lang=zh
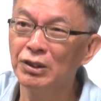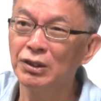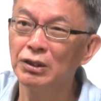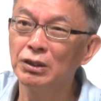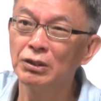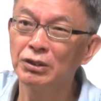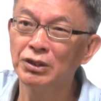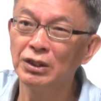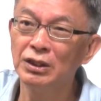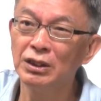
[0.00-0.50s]
识
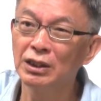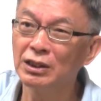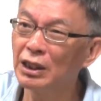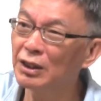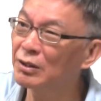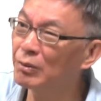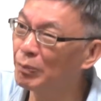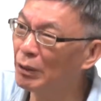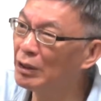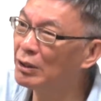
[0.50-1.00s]
就真的，
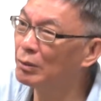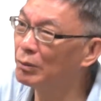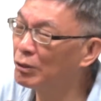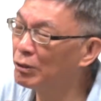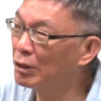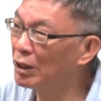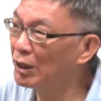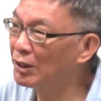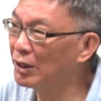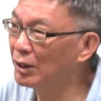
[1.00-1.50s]
他凭什么
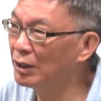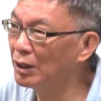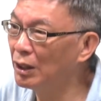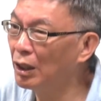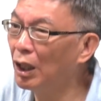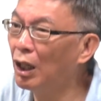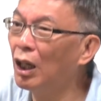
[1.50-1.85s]
说他真的？